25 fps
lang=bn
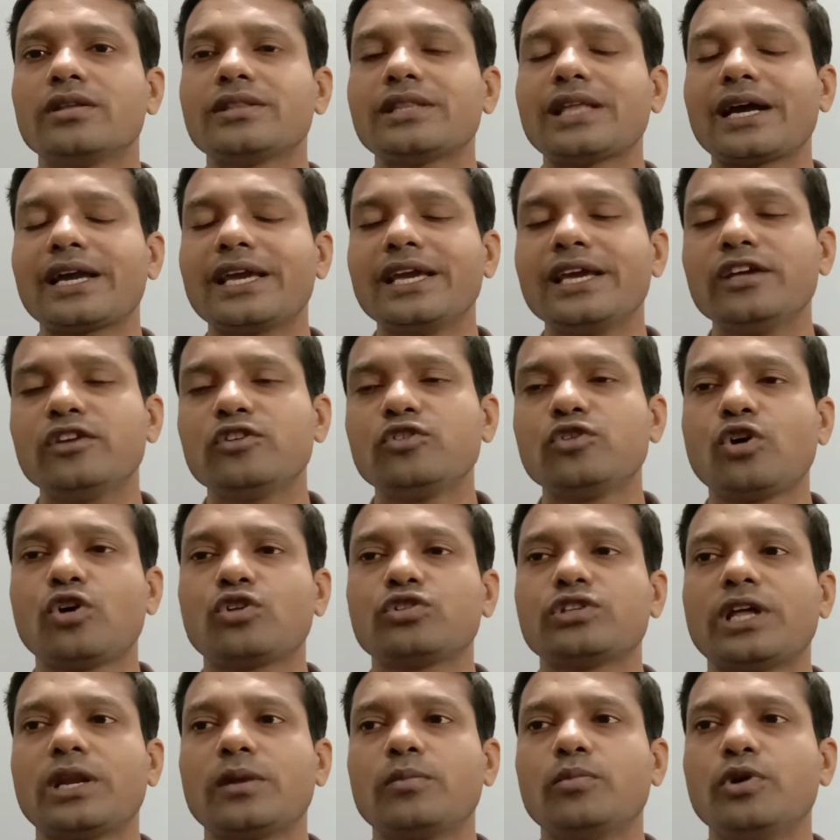তাকে
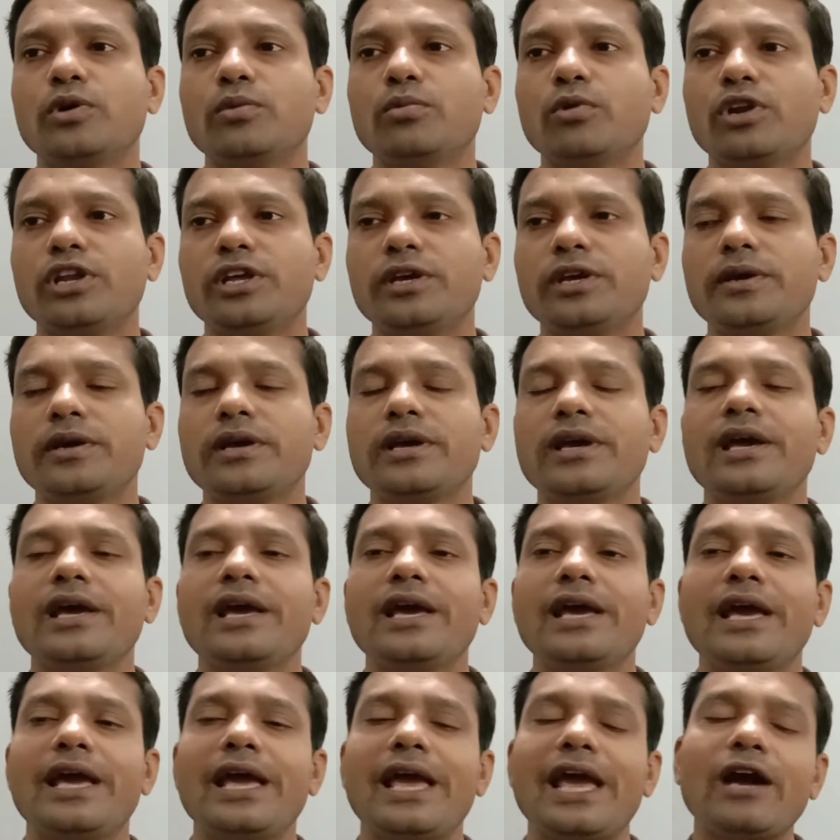নগদান বই বলে
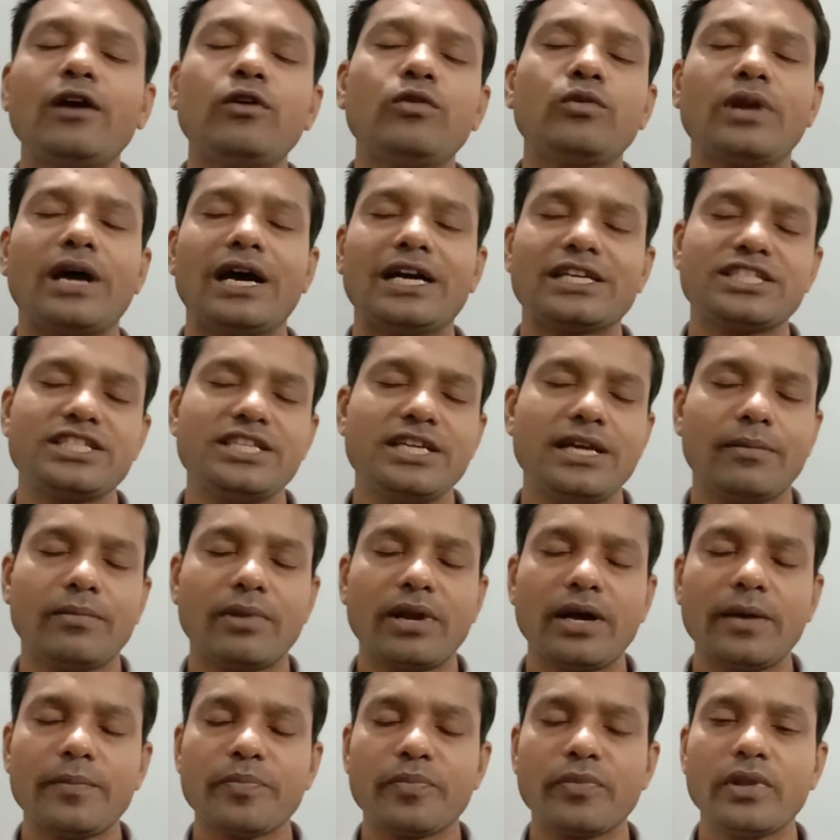এখন আসি
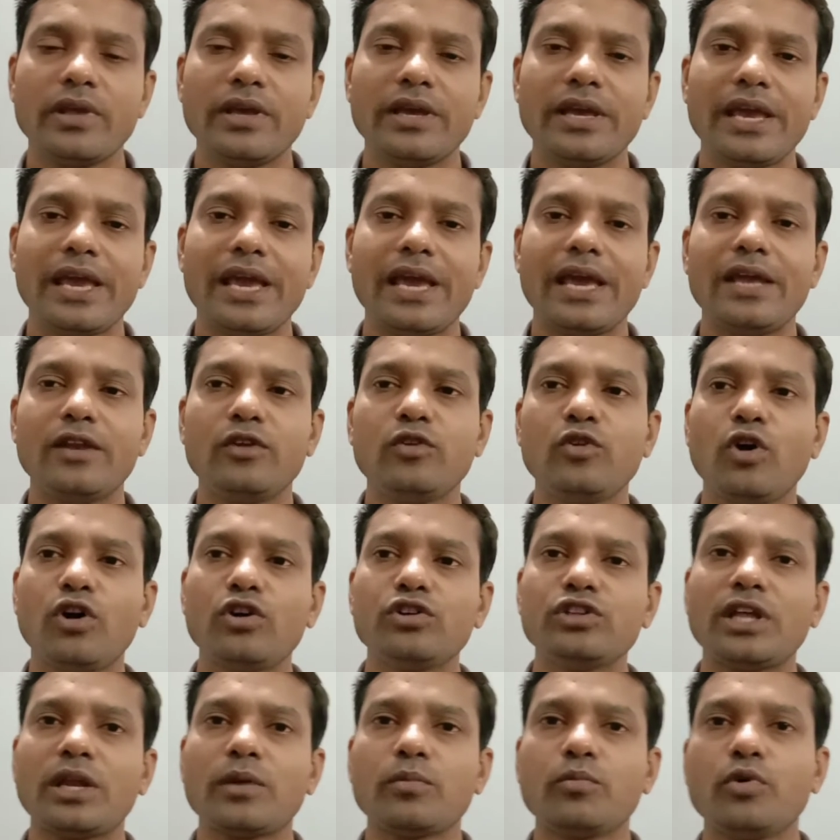আমরা
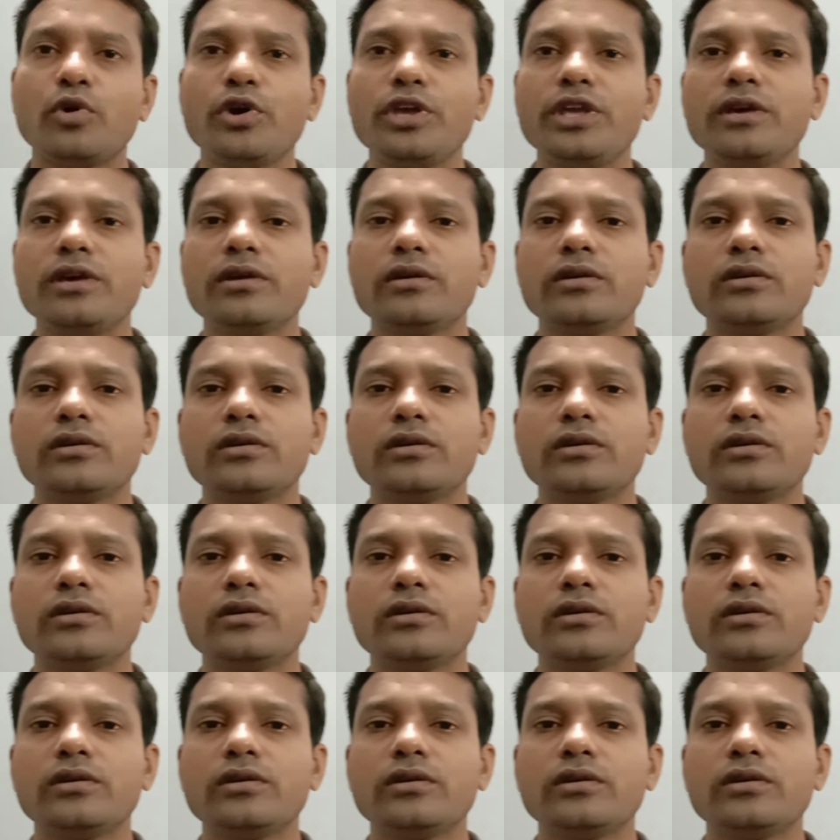নগদান বই